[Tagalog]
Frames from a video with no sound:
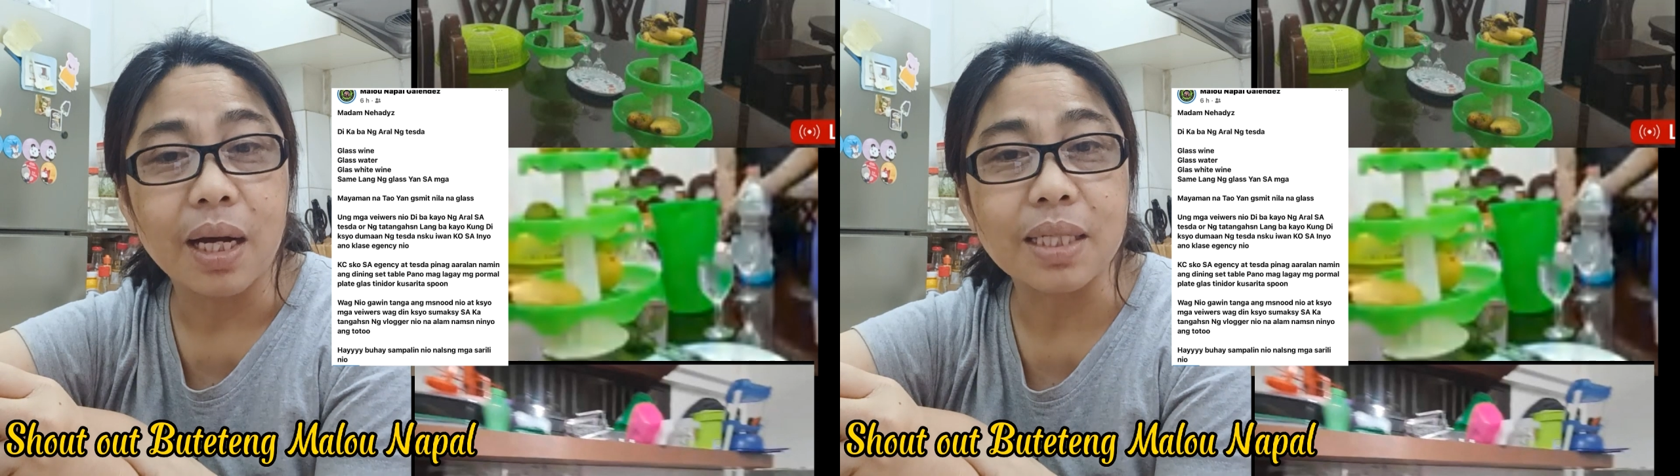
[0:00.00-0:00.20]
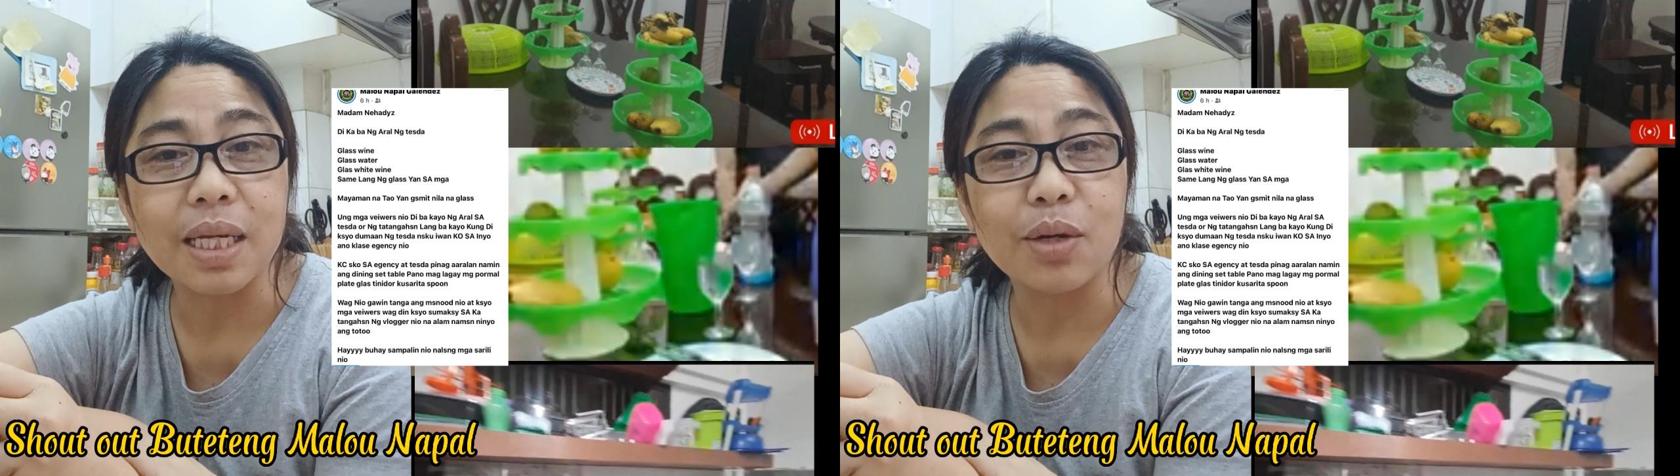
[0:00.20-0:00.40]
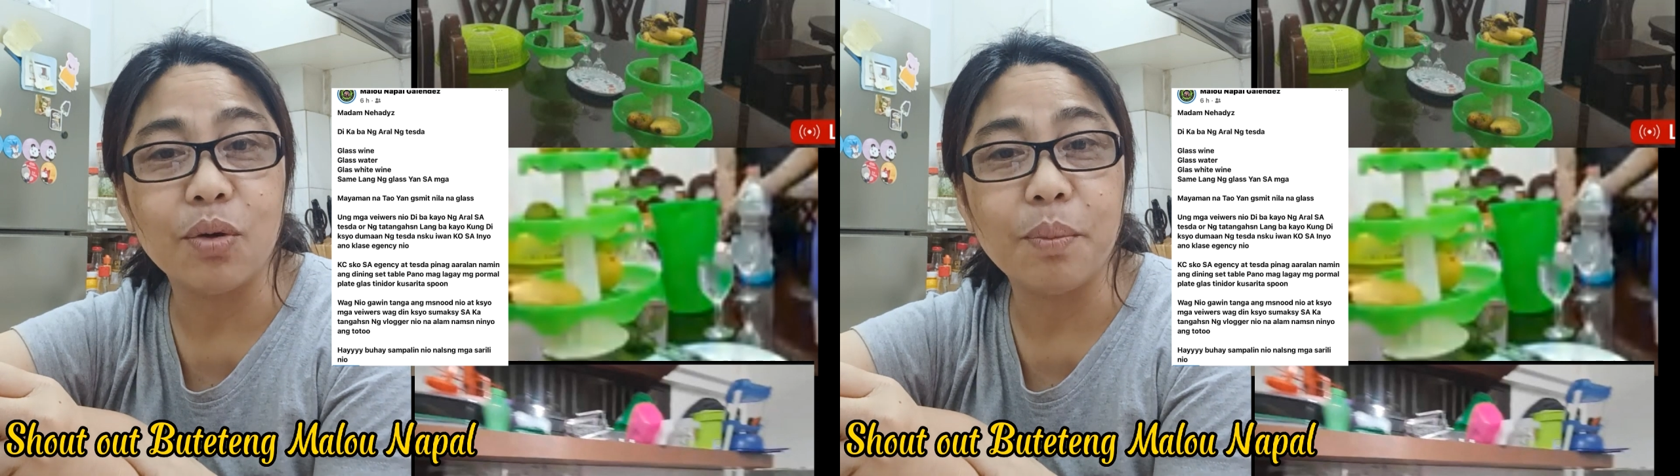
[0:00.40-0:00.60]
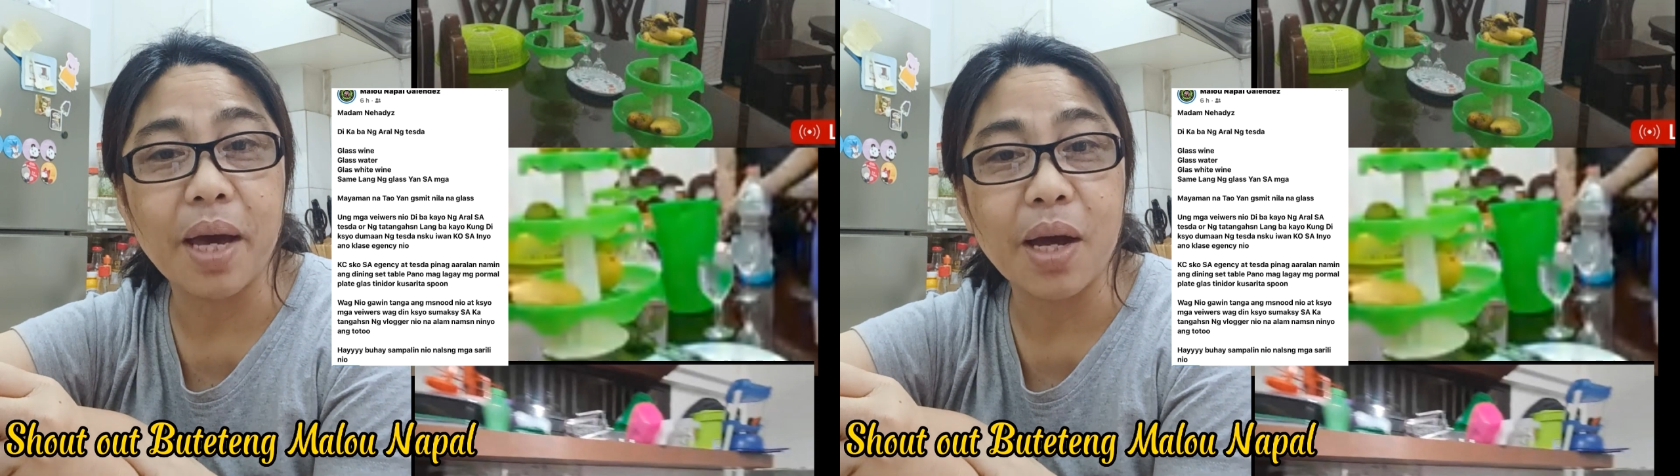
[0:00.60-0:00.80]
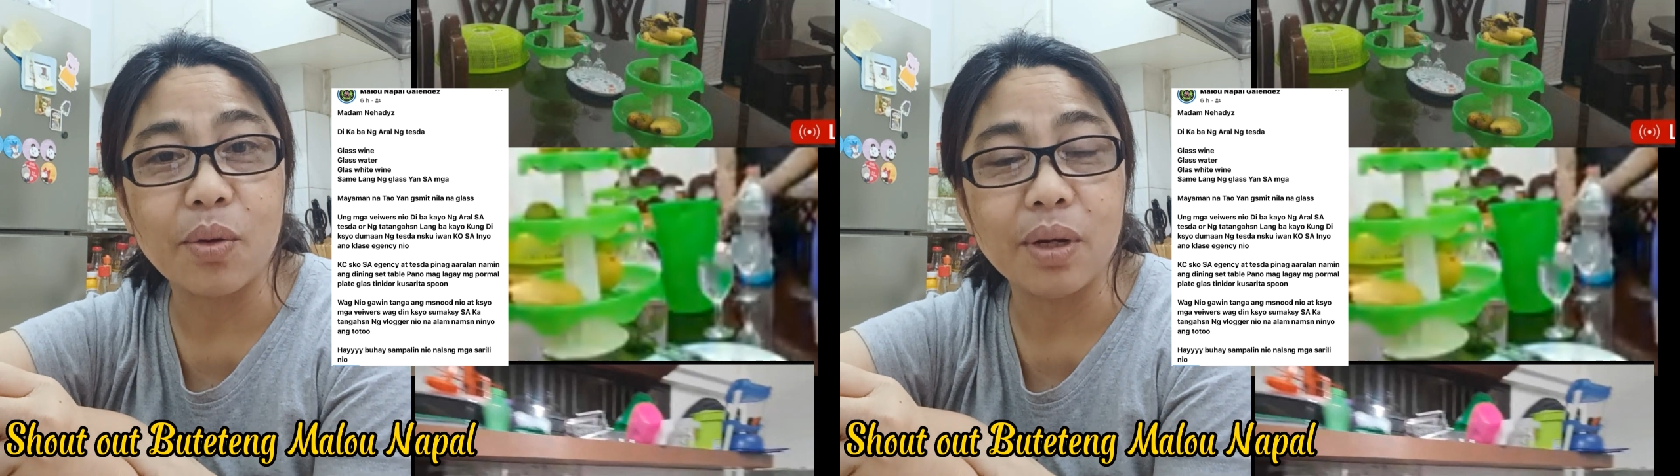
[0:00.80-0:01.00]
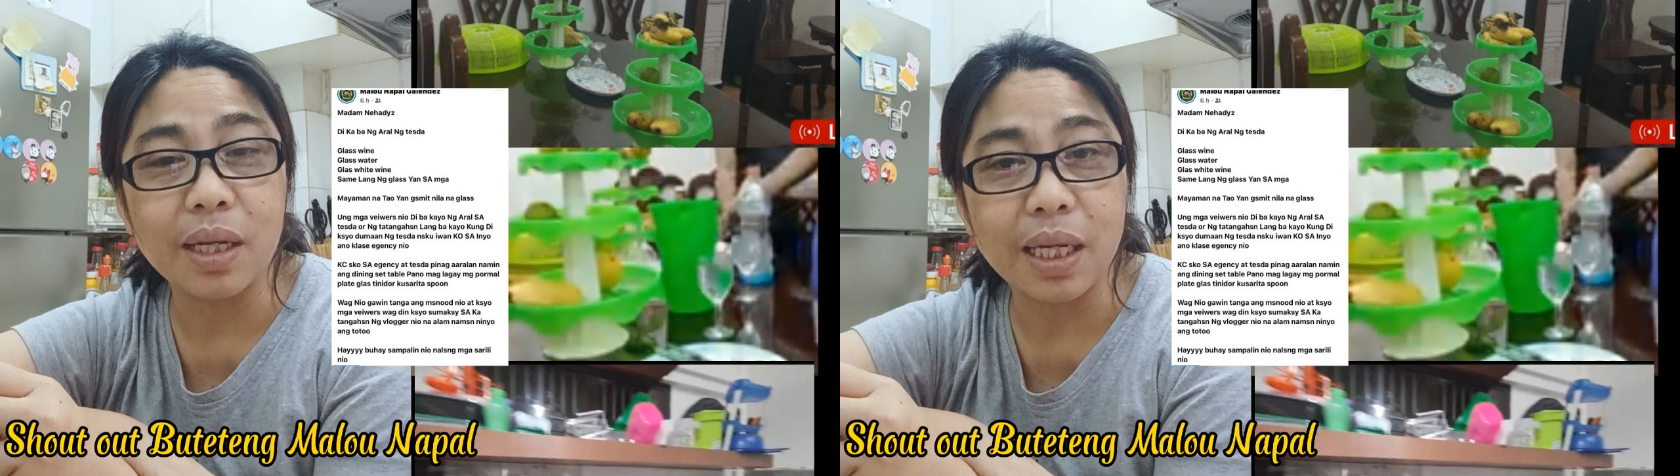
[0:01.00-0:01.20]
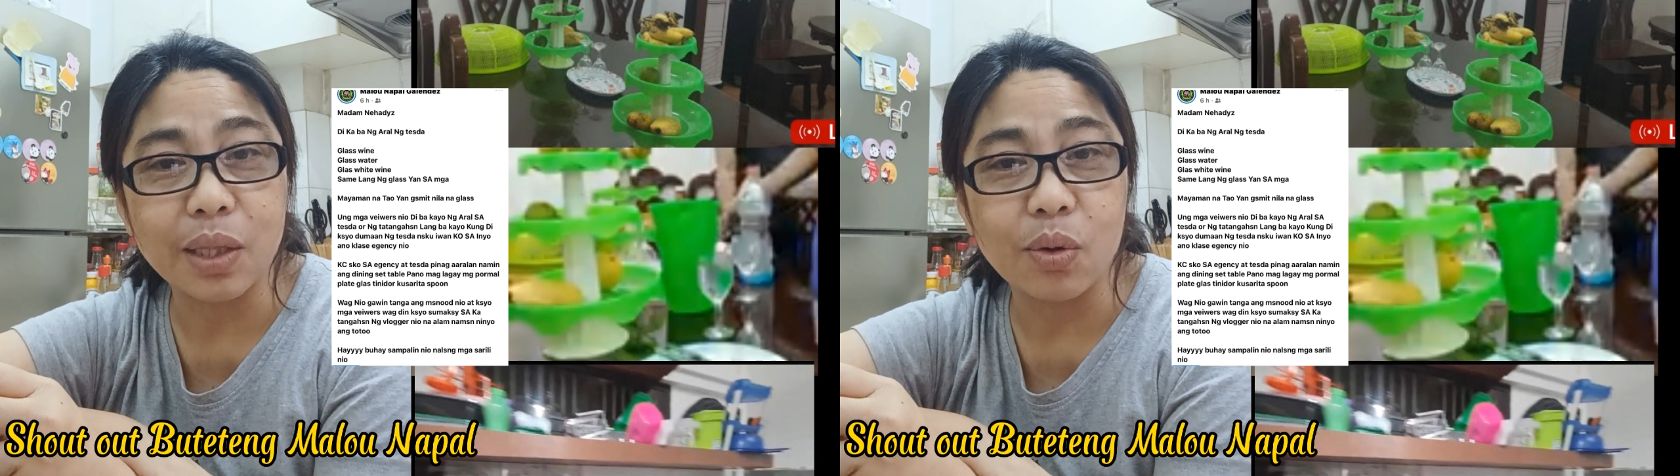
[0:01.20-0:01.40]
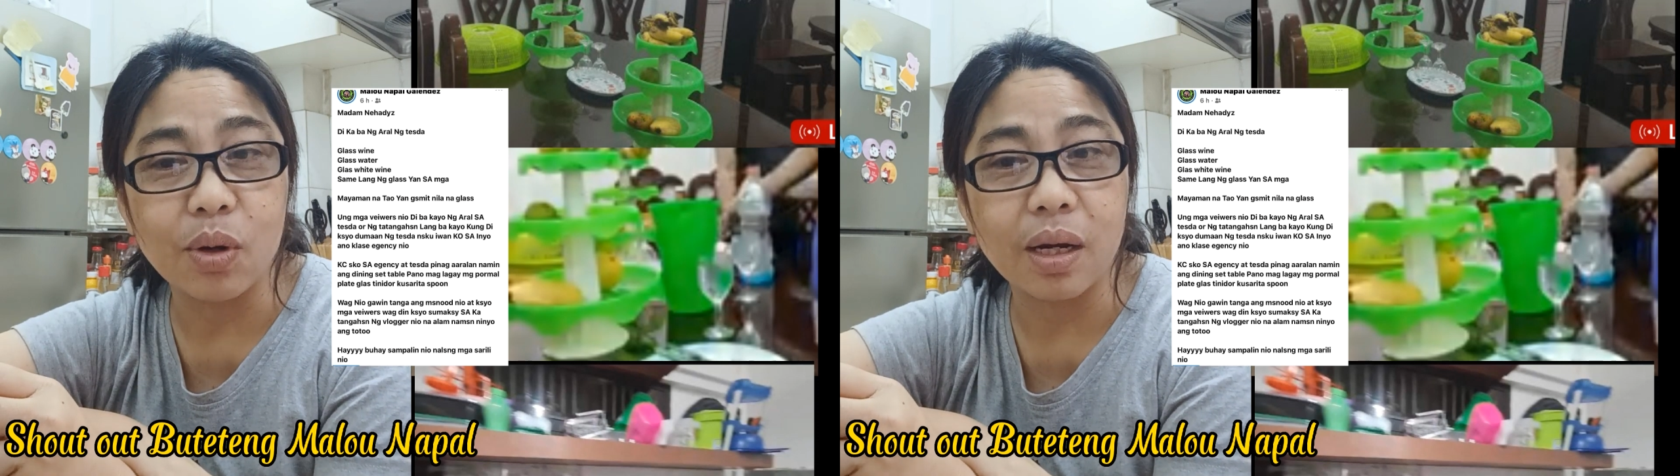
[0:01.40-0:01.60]
Kasi kung meron
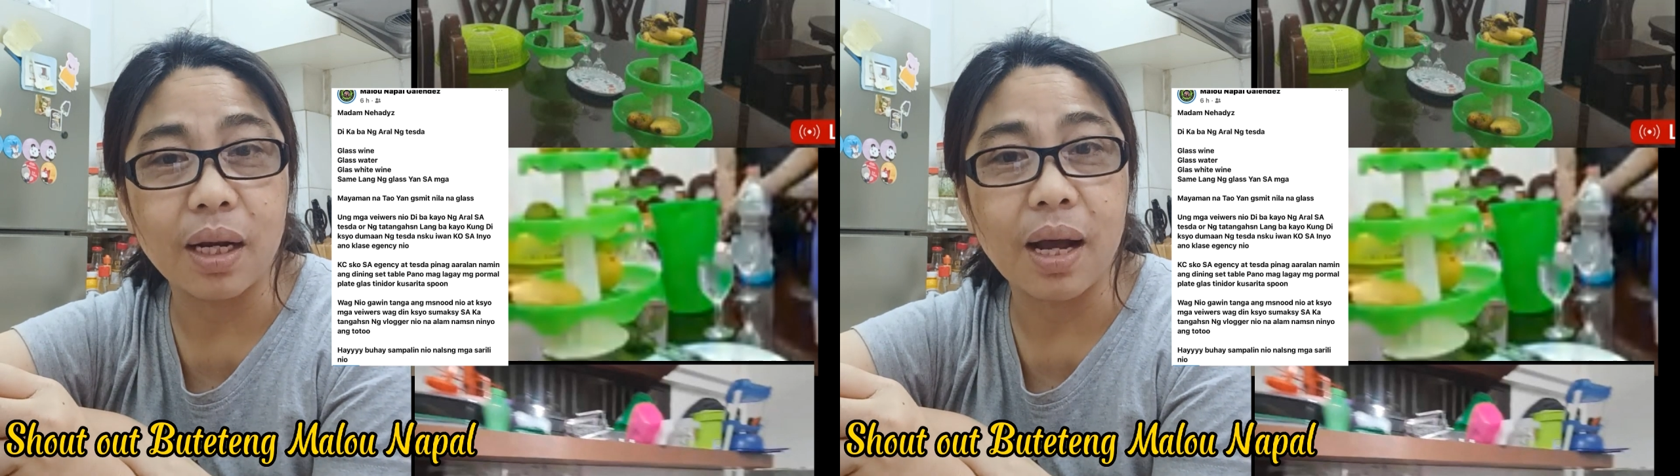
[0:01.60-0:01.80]
dito na